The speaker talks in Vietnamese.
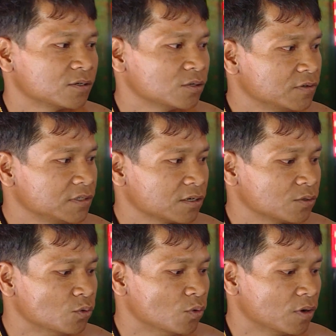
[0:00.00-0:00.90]
Đối với nhạc
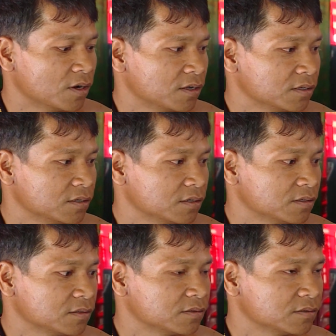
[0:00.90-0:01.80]
cụ ờ,
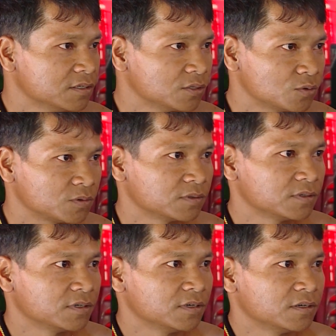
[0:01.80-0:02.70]
đinh tút
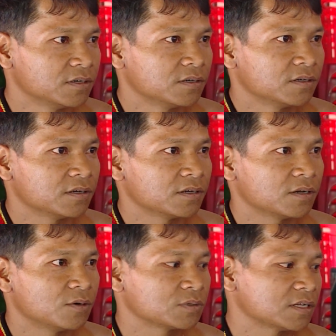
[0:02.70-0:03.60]
Ờ,
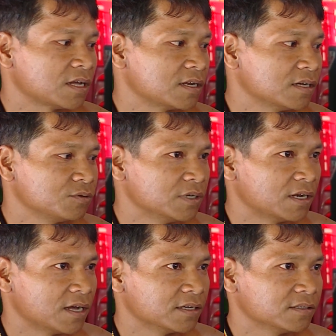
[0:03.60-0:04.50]
ông cha ta đã truyền
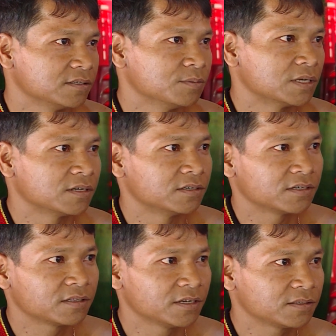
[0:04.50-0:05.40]
lại thì bản thân
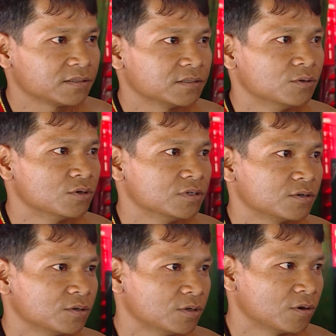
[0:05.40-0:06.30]
rất thích tôi còn